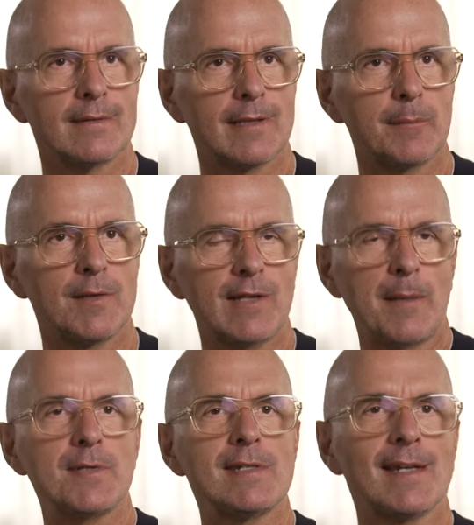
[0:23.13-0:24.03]
Ich habe mich
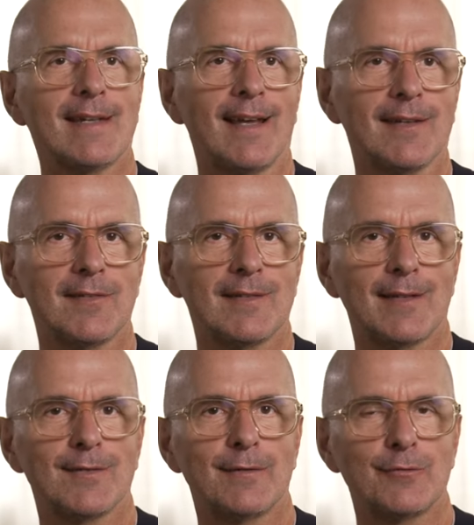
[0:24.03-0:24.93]
selbst nicht erkannt,
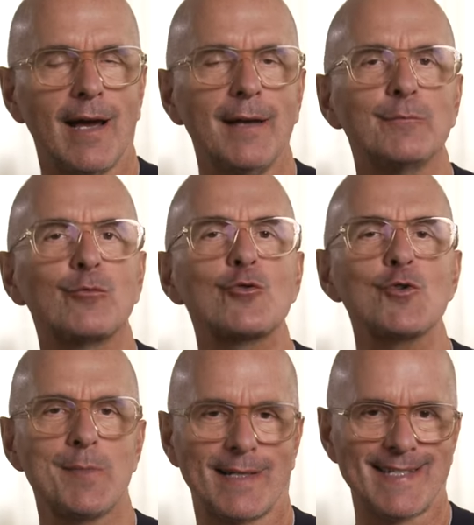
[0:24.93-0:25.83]
das war für einen
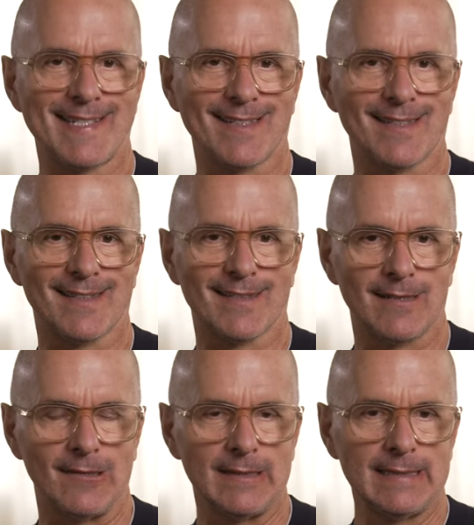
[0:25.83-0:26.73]
Bruchspazierer,
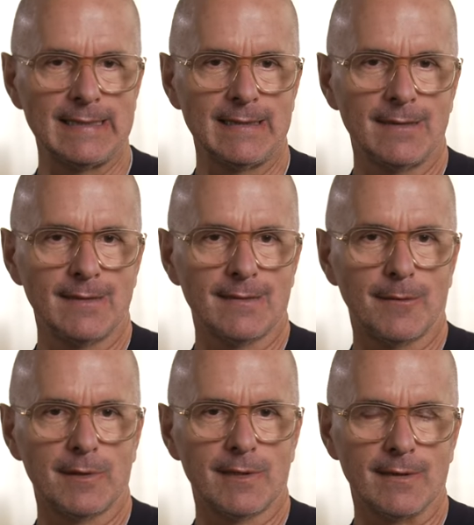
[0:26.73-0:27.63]
genau. Da
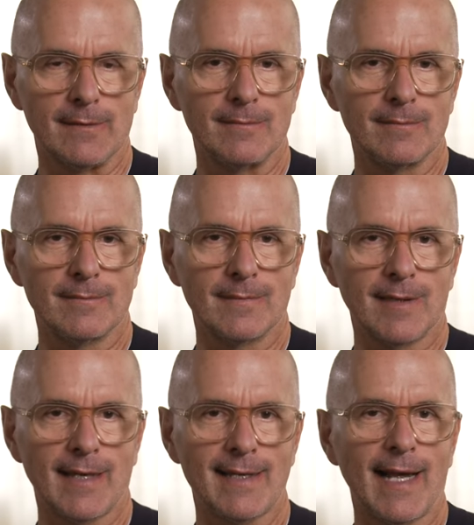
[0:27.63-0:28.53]
habe ich ähm, einen
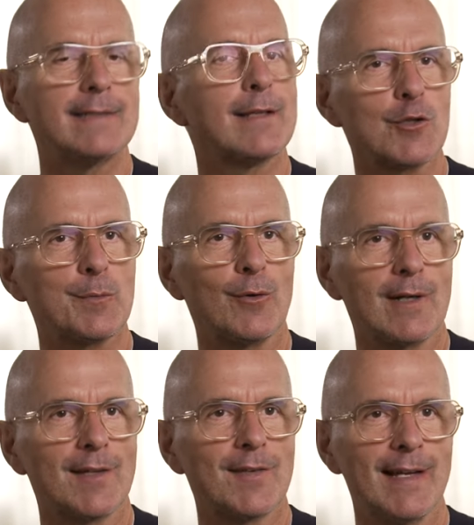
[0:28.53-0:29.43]
kleinen Alterssprung
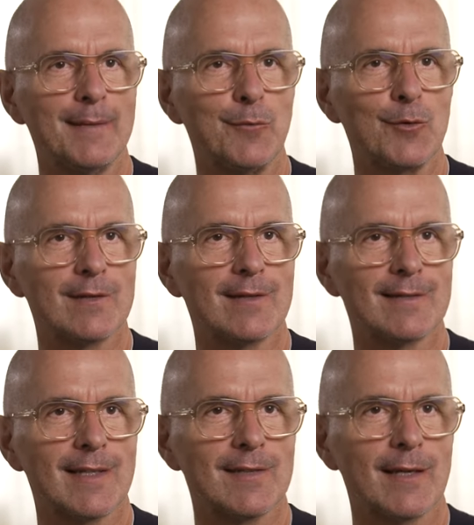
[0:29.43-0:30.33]
erzählen müssen
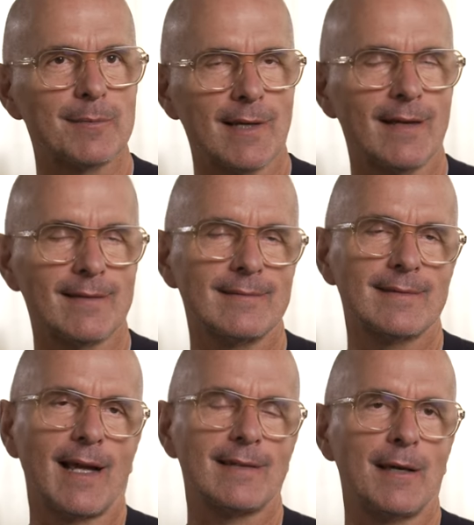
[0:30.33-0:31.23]
und deshalb da
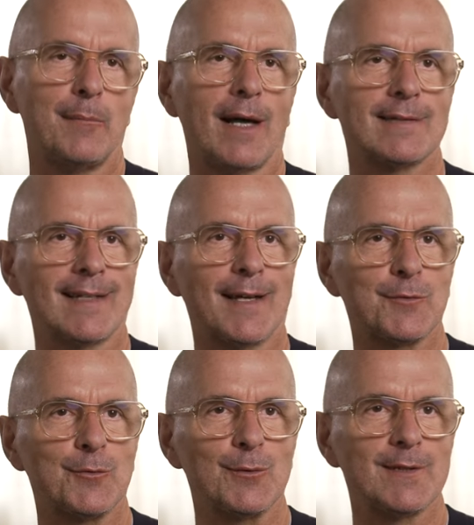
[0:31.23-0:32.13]
hat der Bart dann
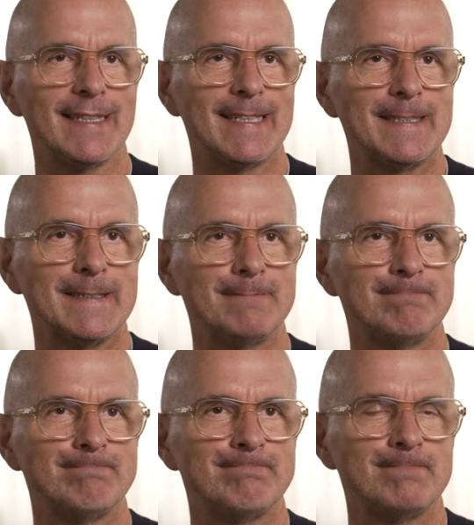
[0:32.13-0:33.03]
ganz gut her.
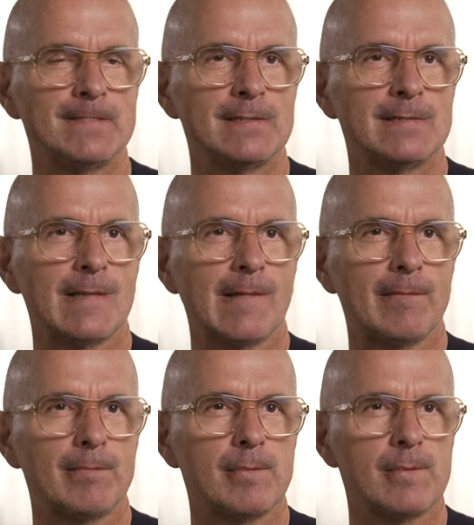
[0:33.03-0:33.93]
Was war denn das
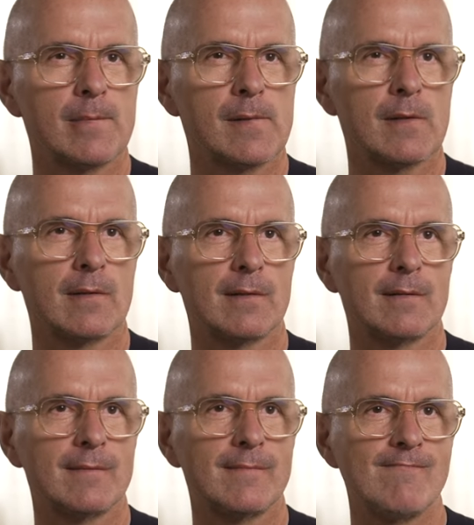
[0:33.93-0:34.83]
schlimmste
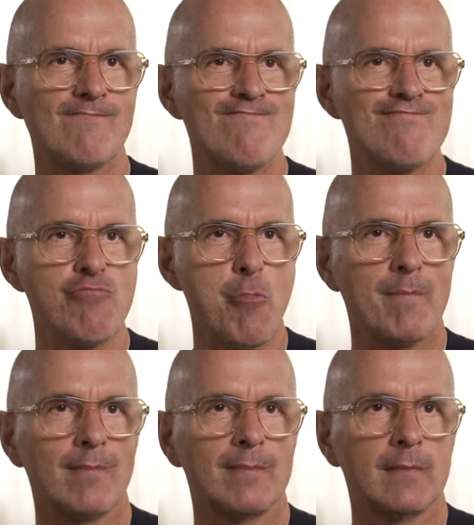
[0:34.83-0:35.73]
Barterlebnis in dieser
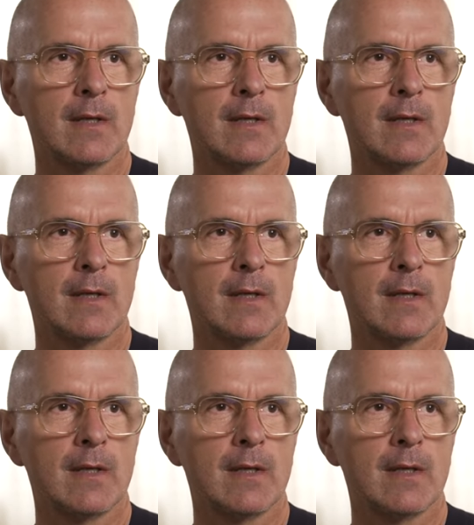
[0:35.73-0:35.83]
Zeit?